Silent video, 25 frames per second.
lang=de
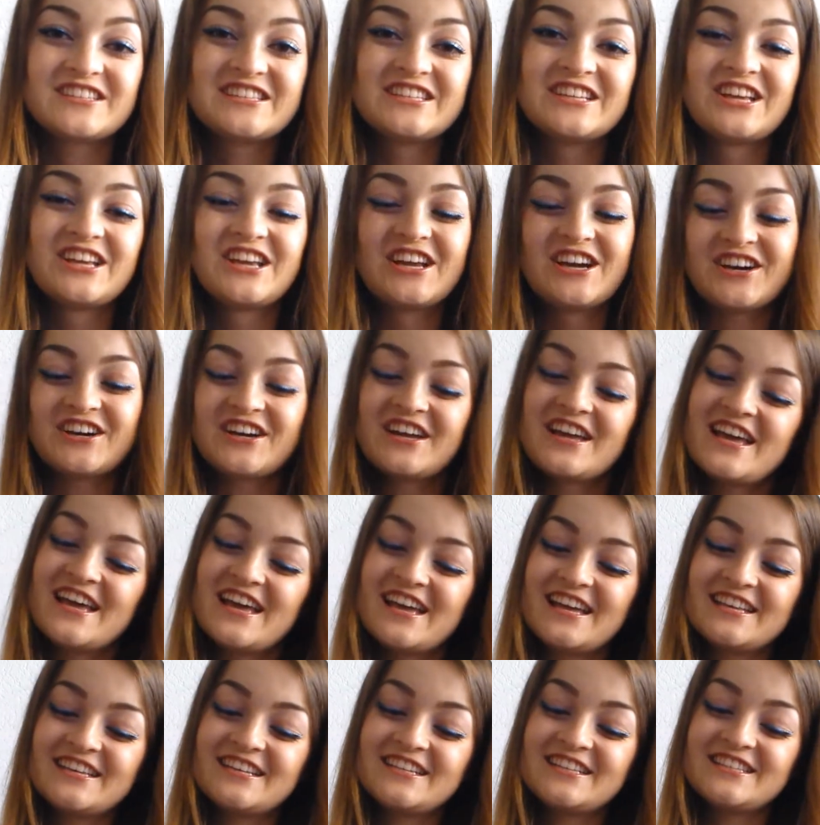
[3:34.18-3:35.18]
was ich auch
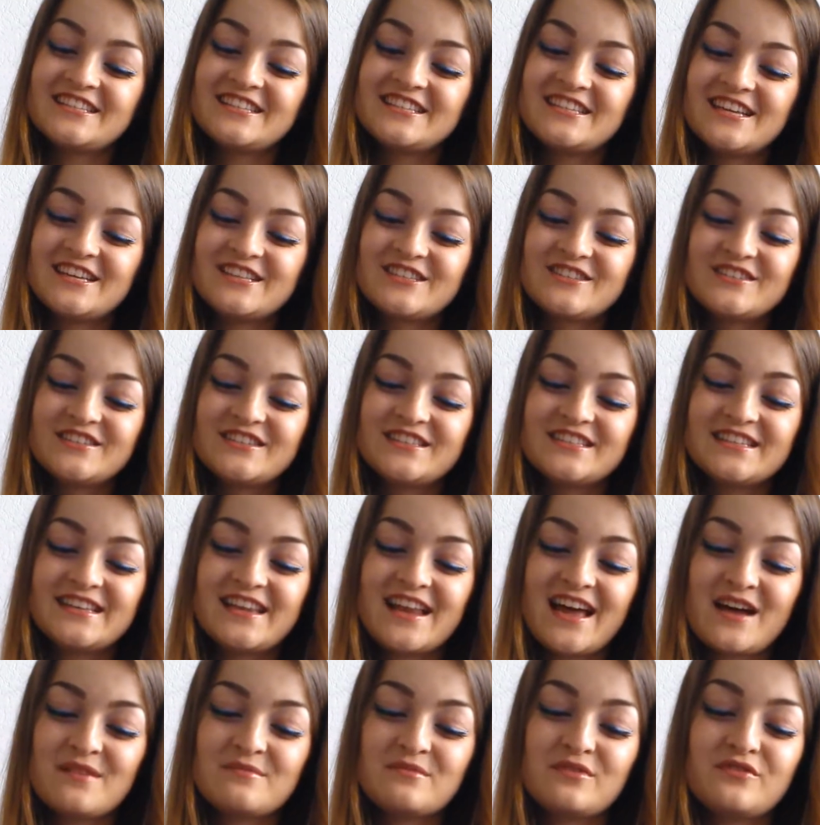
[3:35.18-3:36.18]
einen sehr süßen
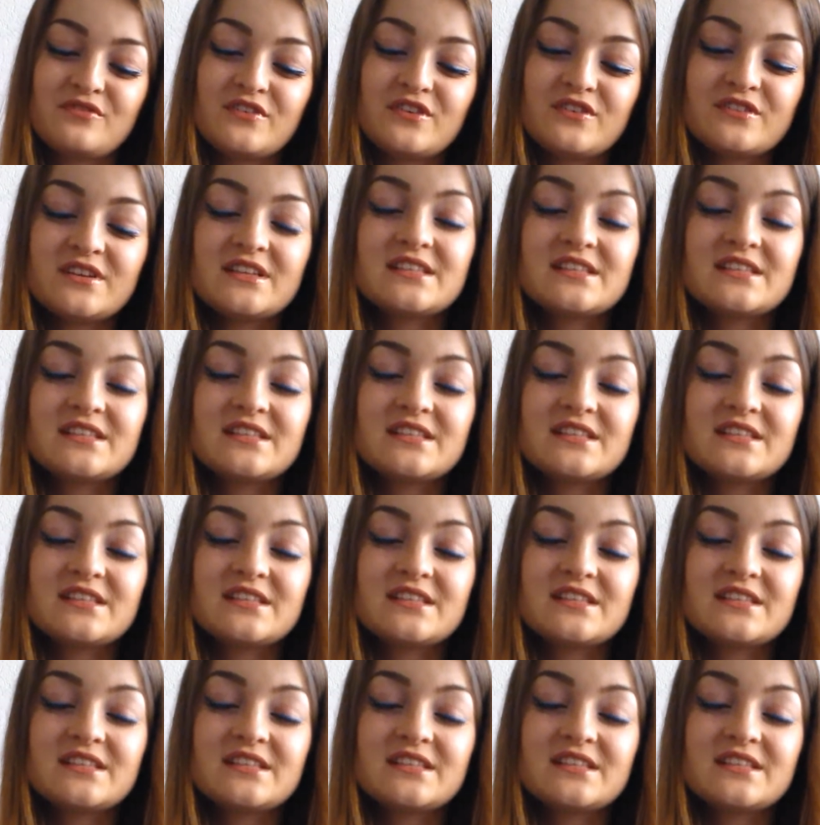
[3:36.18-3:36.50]
Namen finde.